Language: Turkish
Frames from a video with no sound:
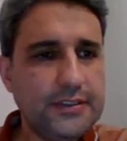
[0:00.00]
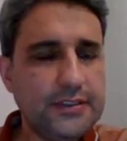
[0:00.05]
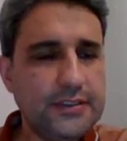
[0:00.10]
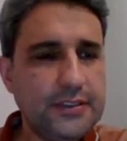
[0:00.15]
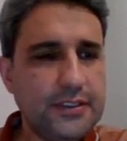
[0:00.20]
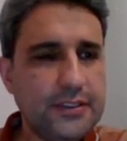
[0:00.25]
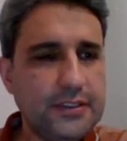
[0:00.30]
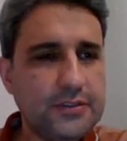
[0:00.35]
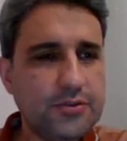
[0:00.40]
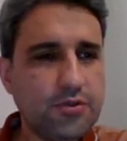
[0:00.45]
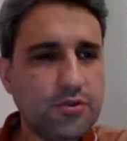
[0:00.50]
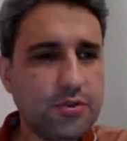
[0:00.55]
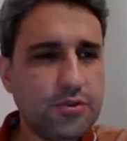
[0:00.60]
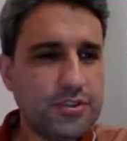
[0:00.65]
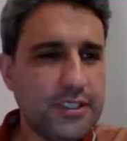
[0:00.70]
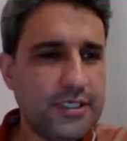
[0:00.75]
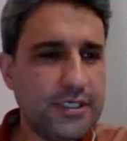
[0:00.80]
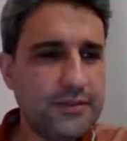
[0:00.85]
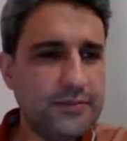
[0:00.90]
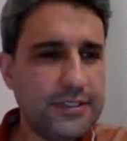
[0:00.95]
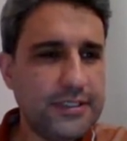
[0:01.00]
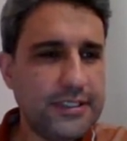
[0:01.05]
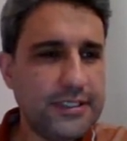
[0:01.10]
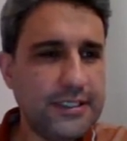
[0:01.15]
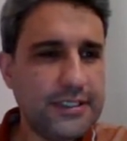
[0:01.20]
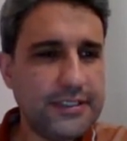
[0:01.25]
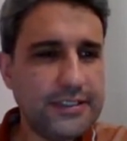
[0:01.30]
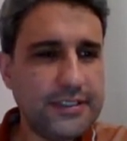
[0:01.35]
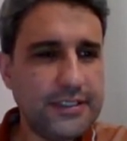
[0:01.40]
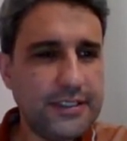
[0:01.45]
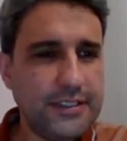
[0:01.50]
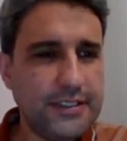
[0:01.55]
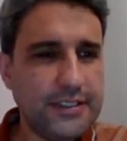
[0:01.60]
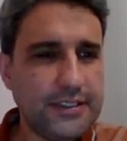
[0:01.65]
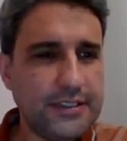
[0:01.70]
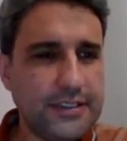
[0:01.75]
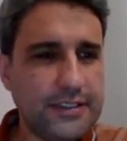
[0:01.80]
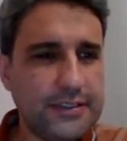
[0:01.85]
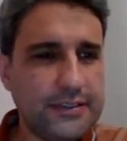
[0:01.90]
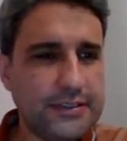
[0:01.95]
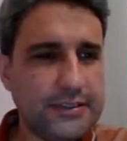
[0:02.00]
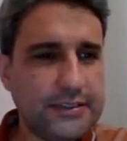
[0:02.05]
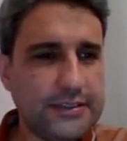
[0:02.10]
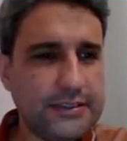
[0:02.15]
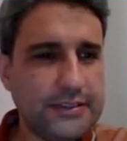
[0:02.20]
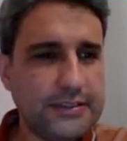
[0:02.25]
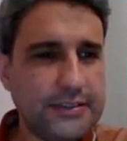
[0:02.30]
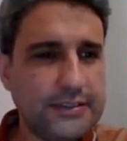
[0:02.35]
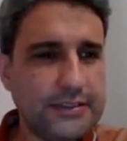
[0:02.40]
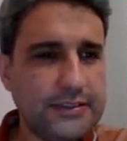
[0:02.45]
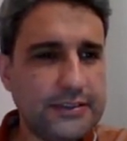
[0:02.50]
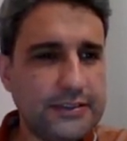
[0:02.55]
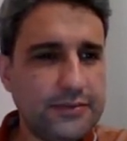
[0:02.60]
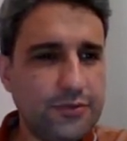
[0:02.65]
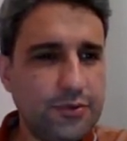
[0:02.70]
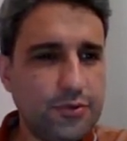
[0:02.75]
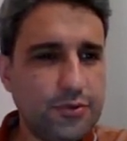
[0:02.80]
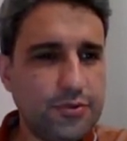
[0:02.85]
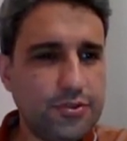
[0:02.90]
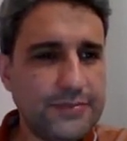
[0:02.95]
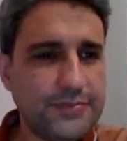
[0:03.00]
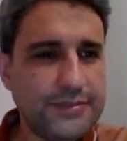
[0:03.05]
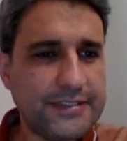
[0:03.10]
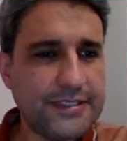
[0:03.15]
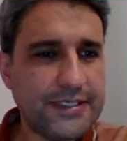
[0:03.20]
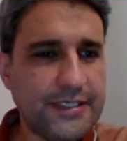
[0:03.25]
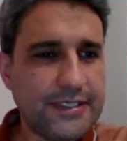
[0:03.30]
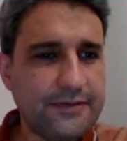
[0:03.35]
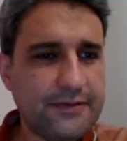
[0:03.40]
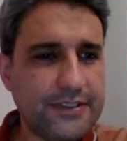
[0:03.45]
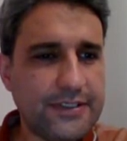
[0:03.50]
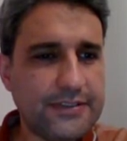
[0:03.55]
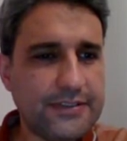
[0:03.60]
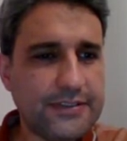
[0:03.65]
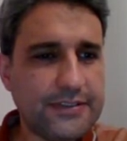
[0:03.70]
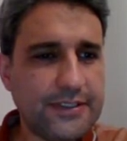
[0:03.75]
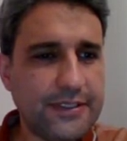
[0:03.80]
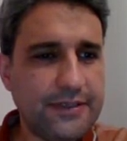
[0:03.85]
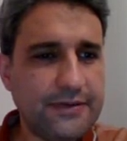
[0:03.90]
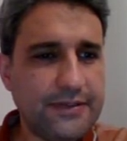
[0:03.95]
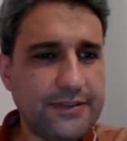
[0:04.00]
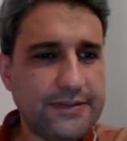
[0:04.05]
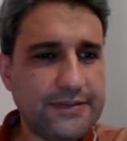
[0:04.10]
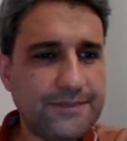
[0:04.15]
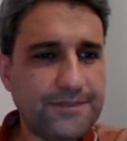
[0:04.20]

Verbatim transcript: sosyal bilgiler yine e, bir hocamız daha var. Evet.